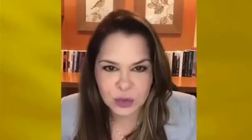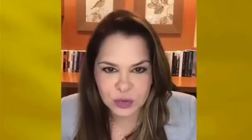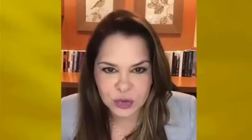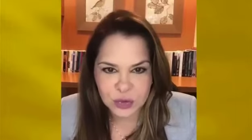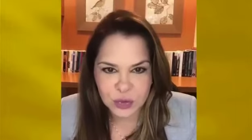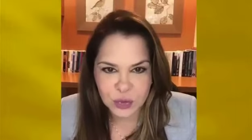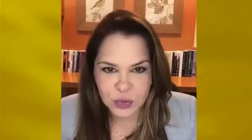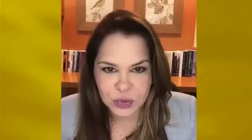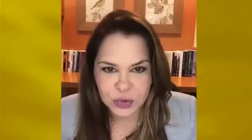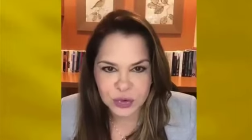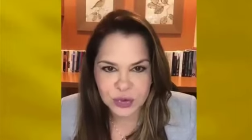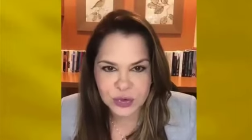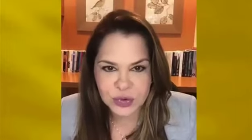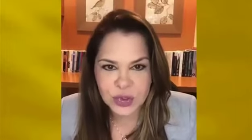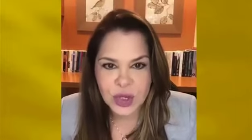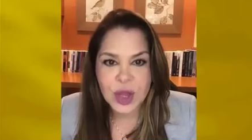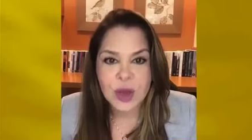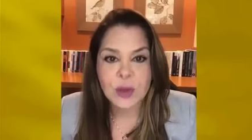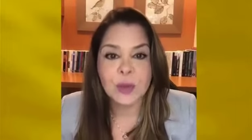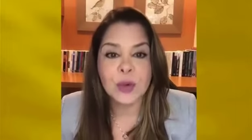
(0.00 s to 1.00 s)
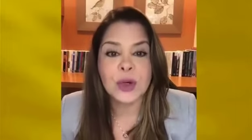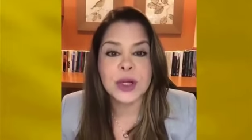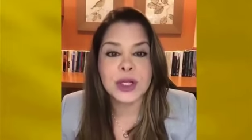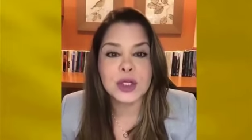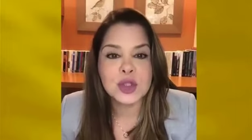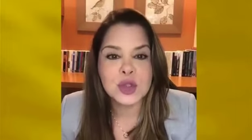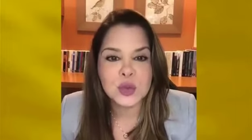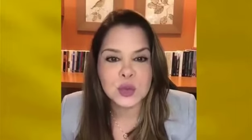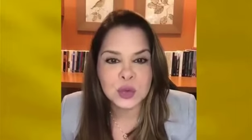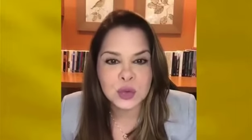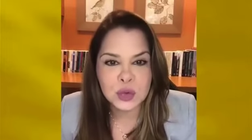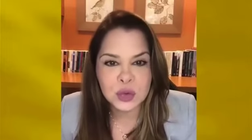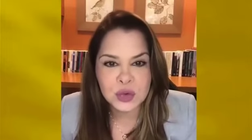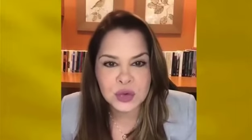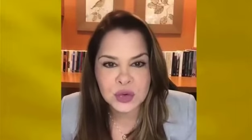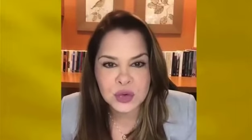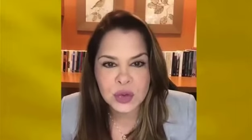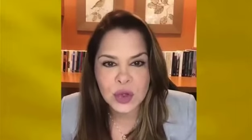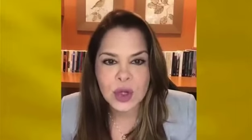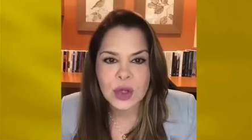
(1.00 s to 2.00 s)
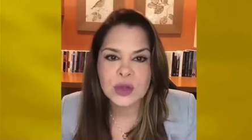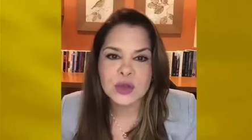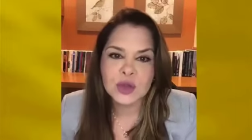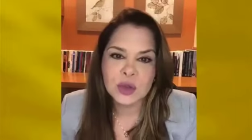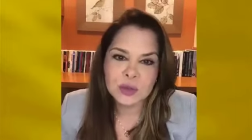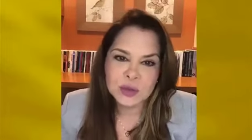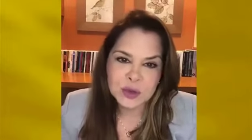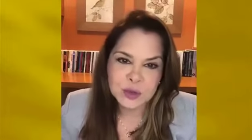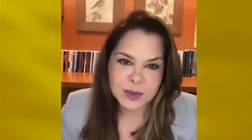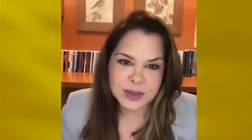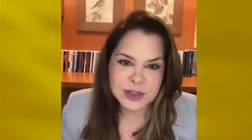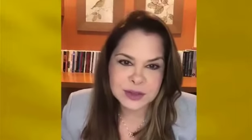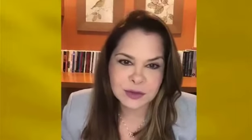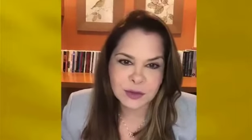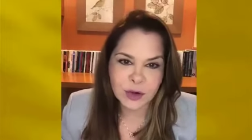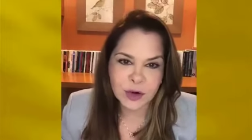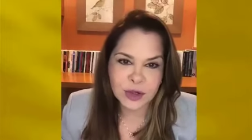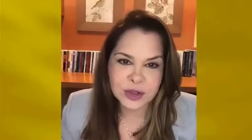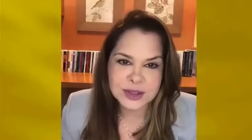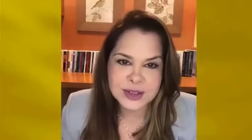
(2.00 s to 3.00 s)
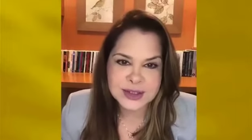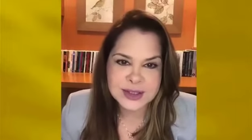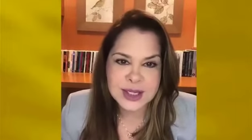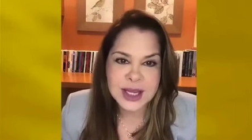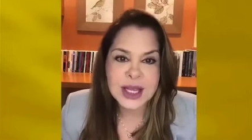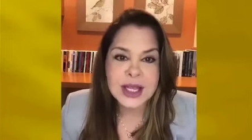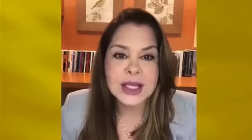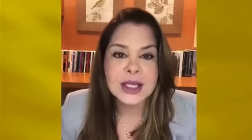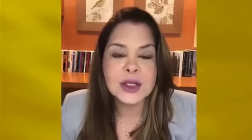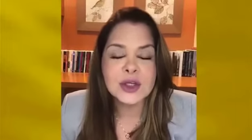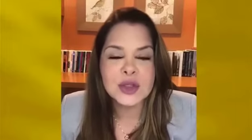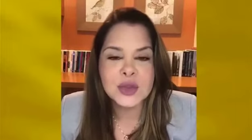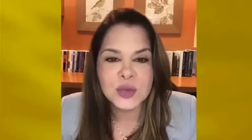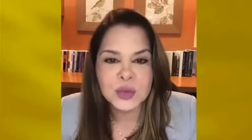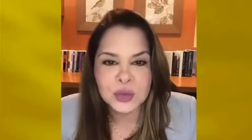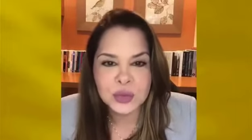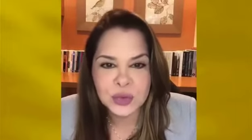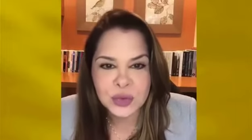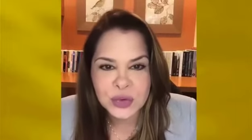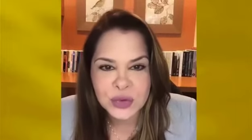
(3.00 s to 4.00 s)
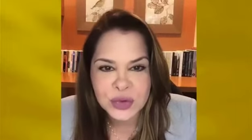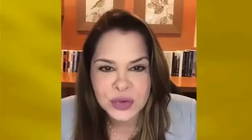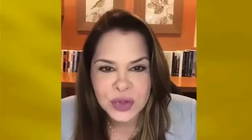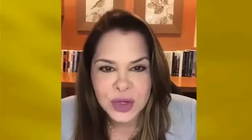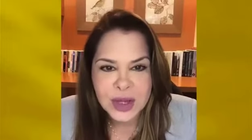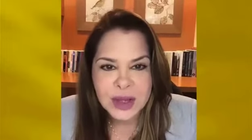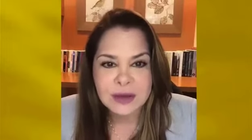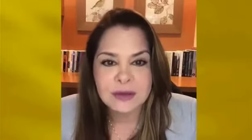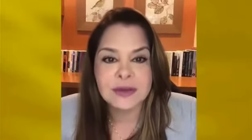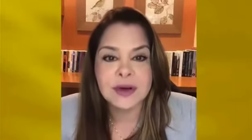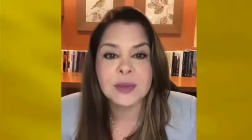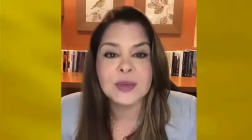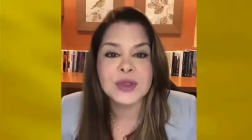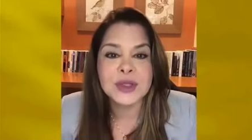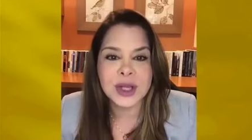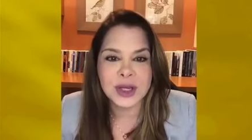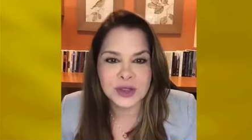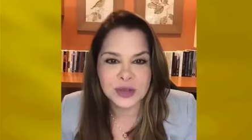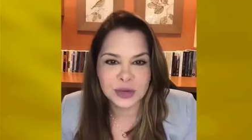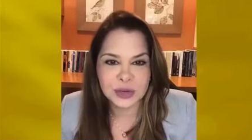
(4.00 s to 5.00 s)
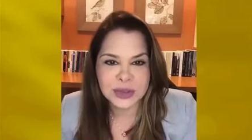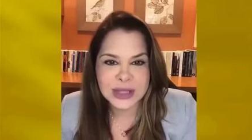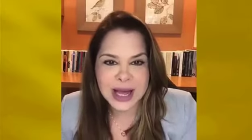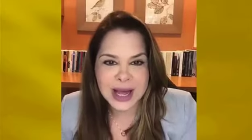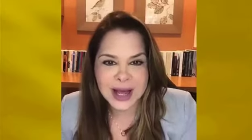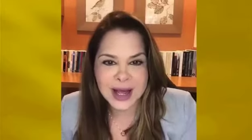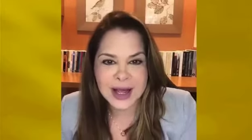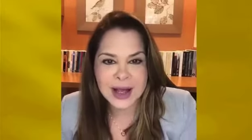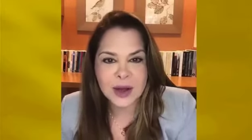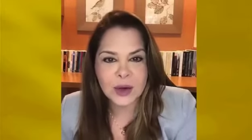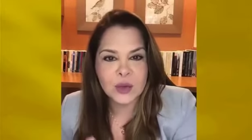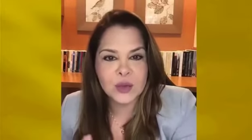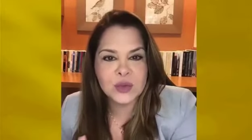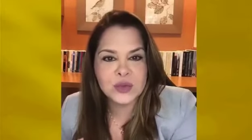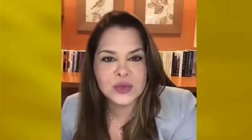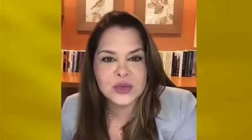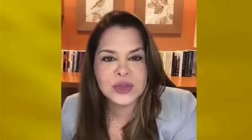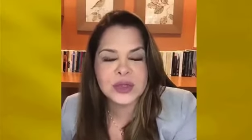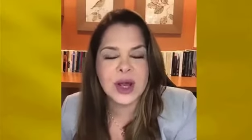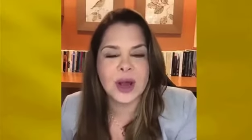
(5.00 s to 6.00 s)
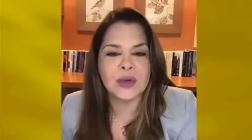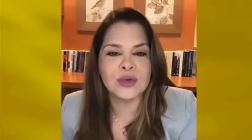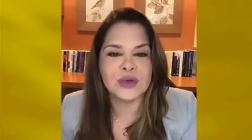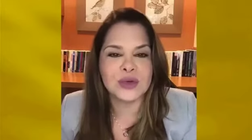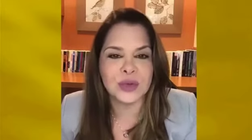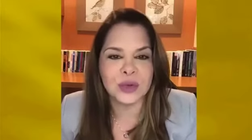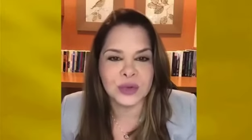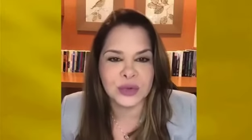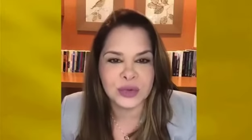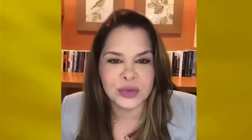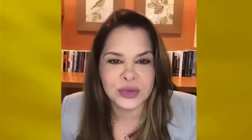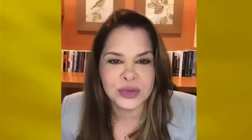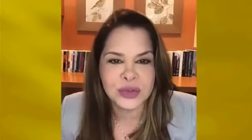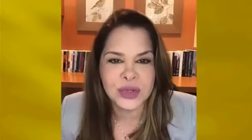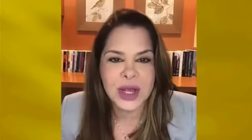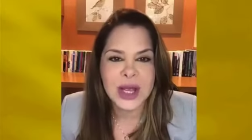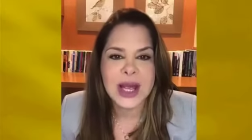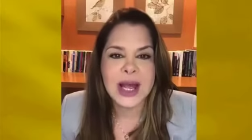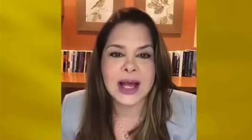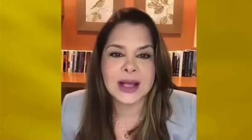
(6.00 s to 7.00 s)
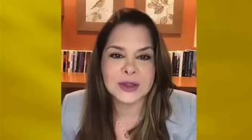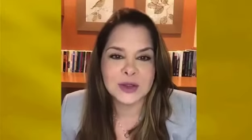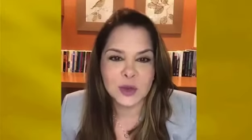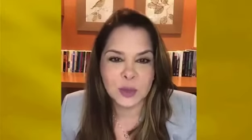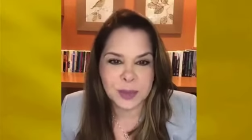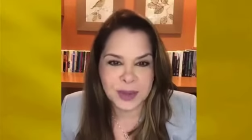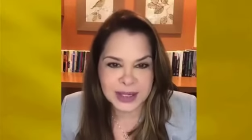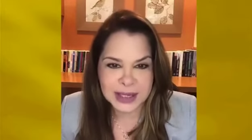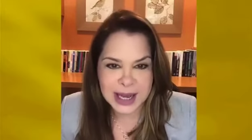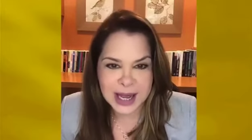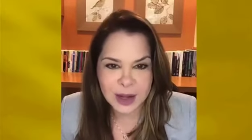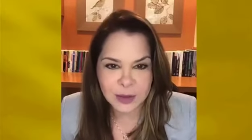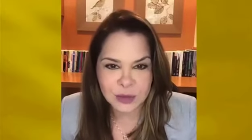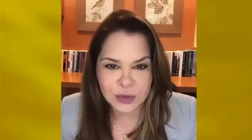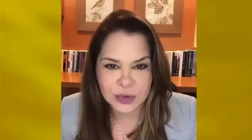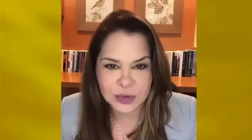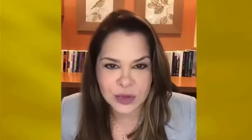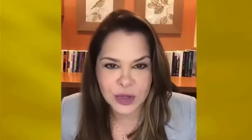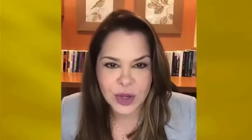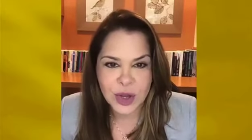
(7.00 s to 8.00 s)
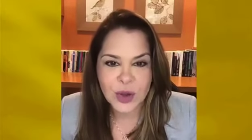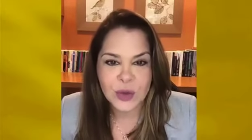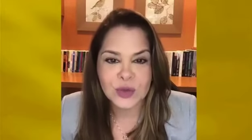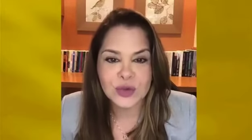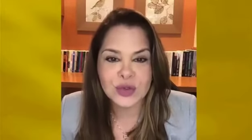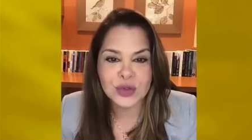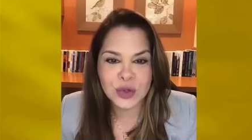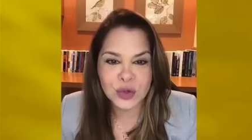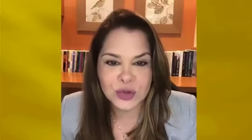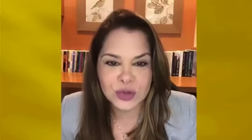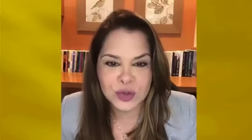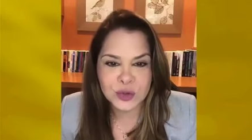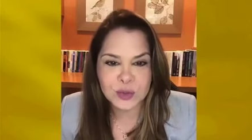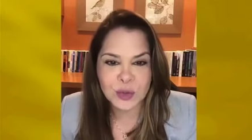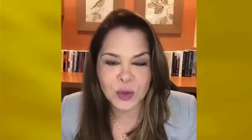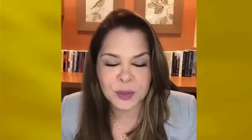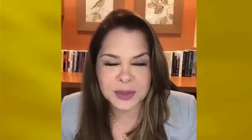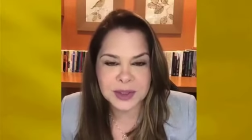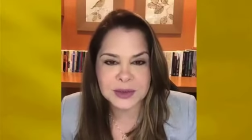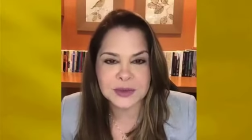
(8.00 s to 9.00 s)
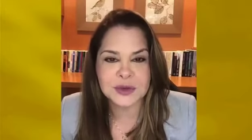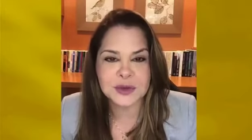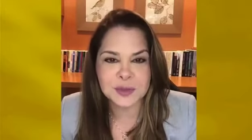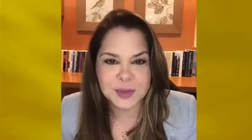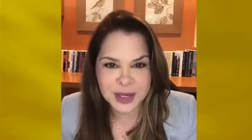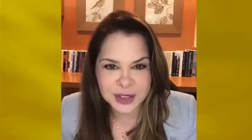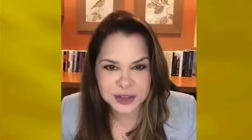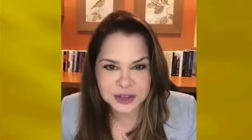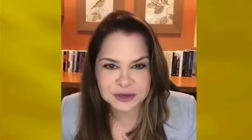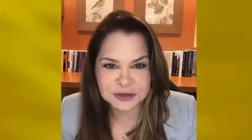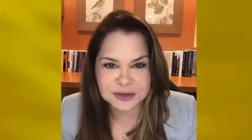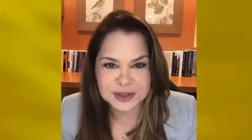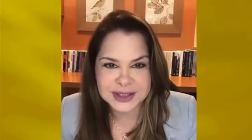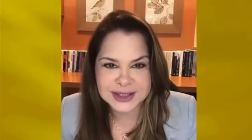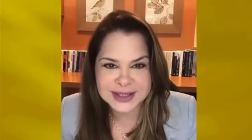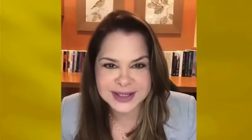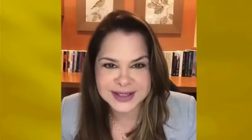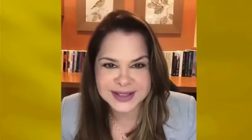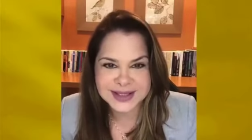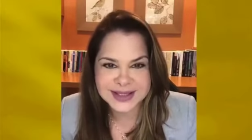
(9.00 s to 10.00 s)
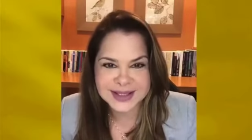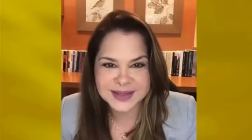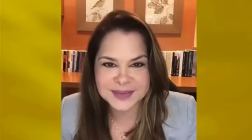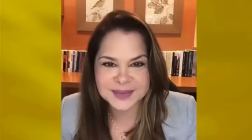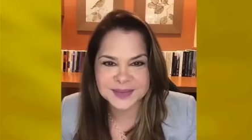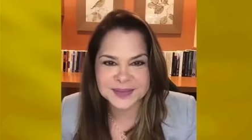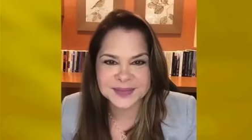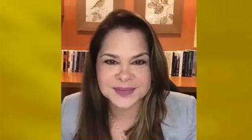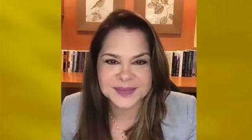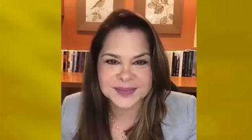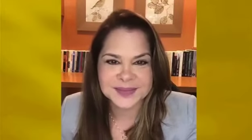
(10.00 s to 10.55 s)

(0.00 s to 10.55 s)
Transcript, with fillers: aos outros, porque juntos somos mais fortes e juntos vamos ajudar uns aos outros a superarmos os nossos momentos mais difíceis.